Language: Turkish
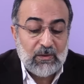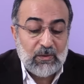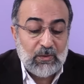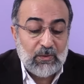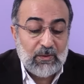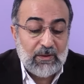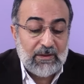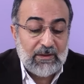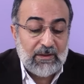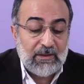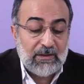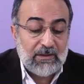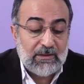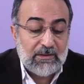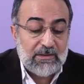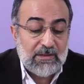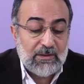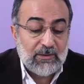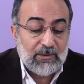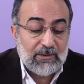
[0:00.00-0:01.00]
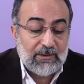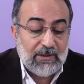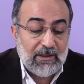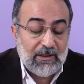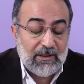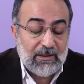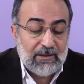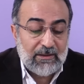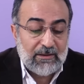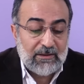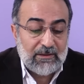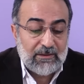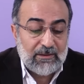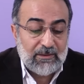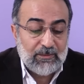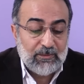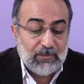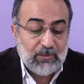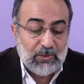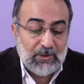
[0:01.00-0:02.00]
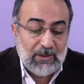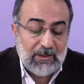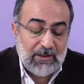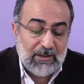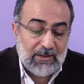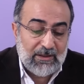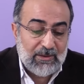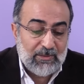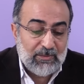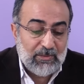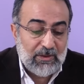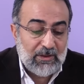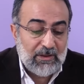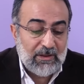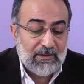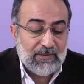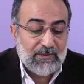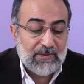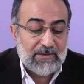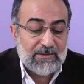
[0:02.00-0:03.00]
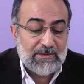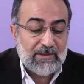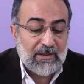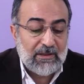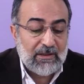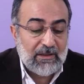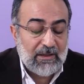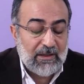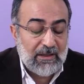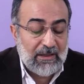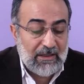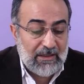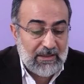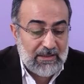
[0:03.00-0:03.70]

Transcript: Öyle deyince o da buna yakın bir lafızla kâle